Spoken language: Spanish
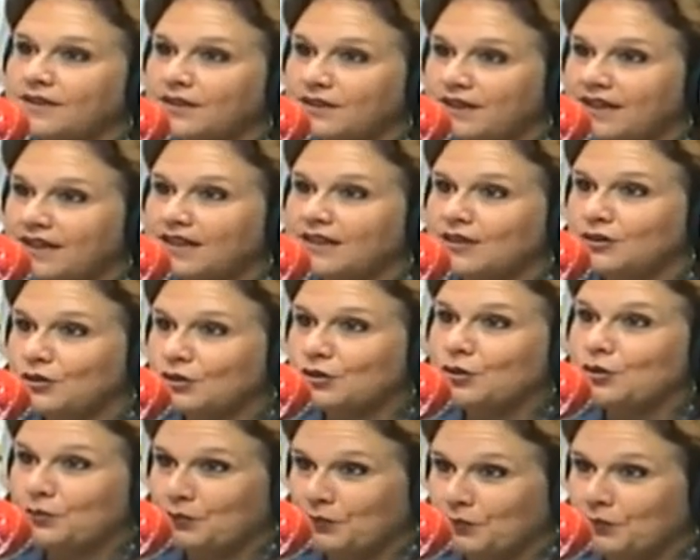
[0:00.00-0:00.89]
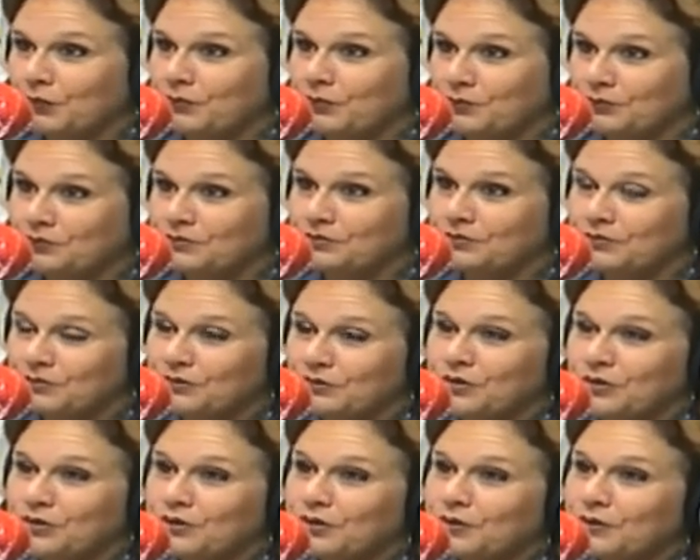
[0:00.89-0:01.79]
Que te decía que yo, soy
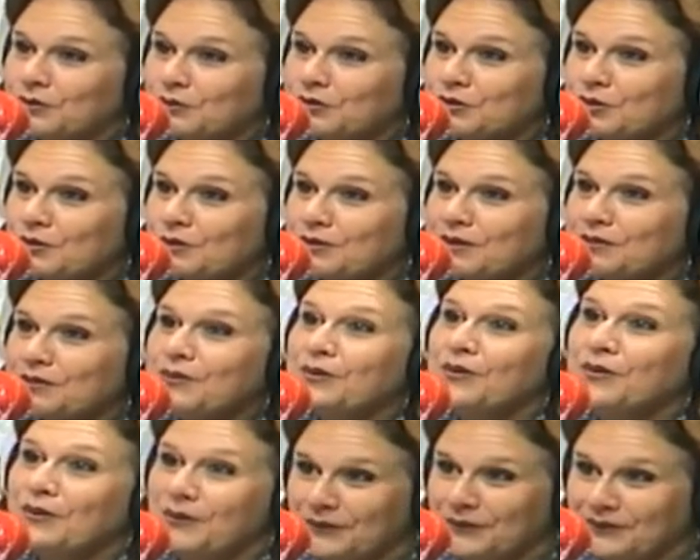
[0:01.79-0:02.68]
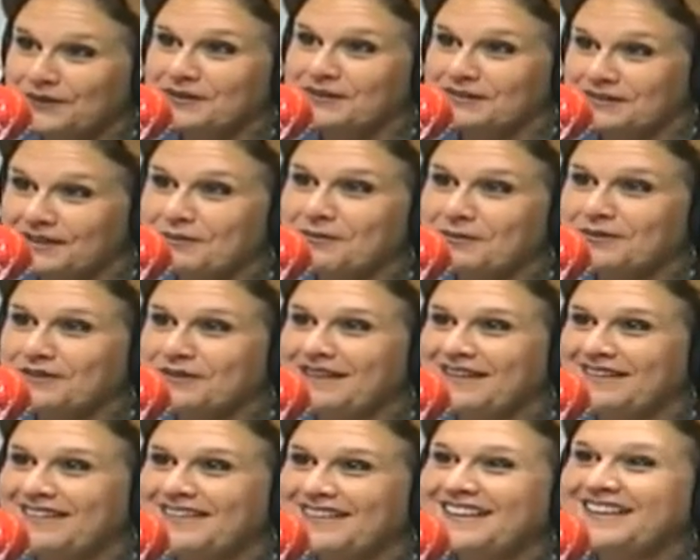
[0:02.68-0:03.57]
mm, yo tengo mucho vínculo con Ramón de ah,
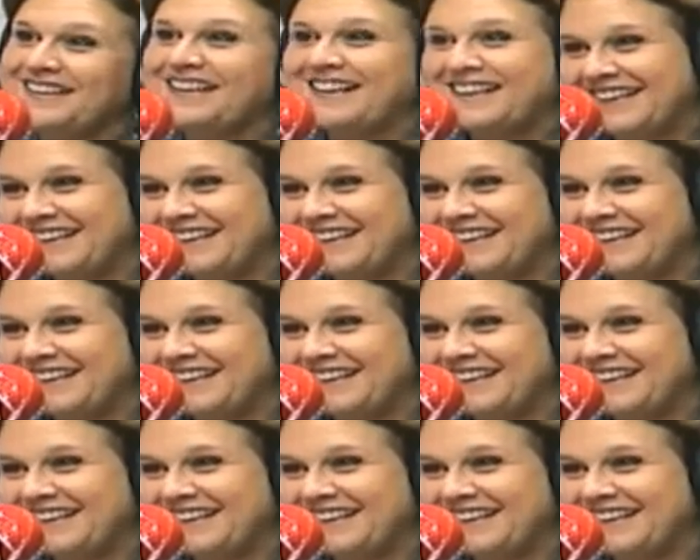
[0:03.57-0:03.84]
Algeciras,